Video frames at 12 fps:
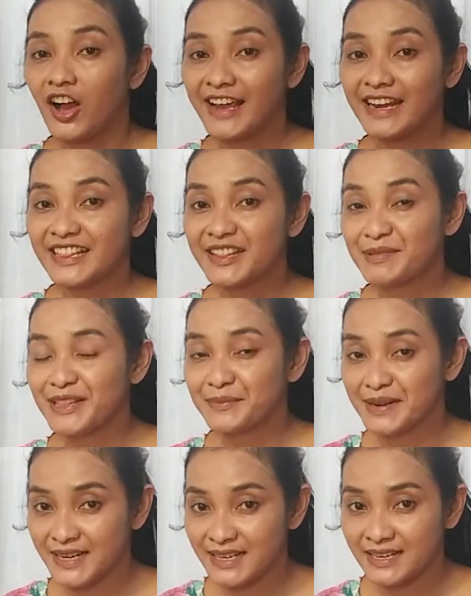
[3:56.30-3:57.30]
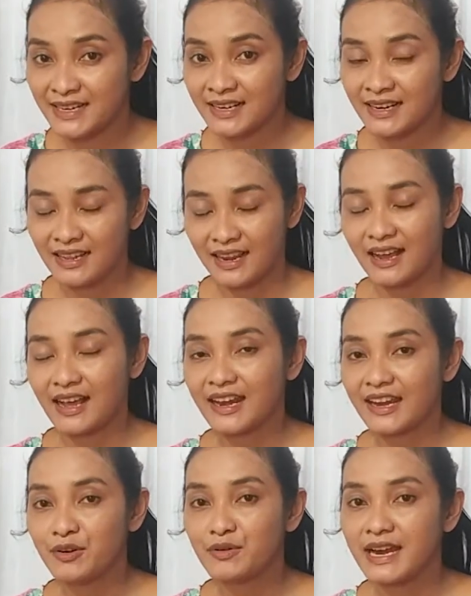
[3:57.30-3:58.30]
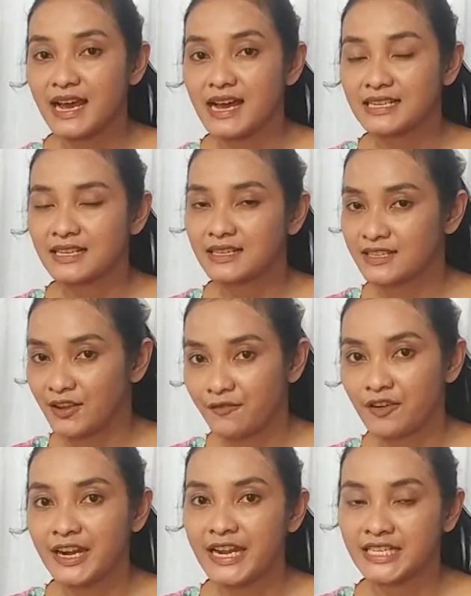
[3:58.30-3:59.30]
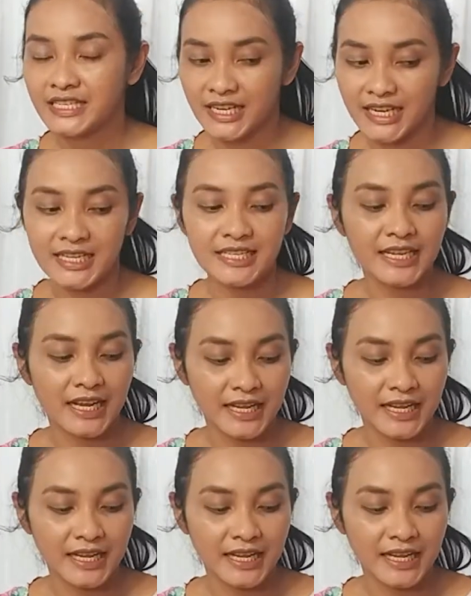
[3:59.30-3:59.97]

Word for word: Oke okay, teman-teman, kali ini udah selesai foundation,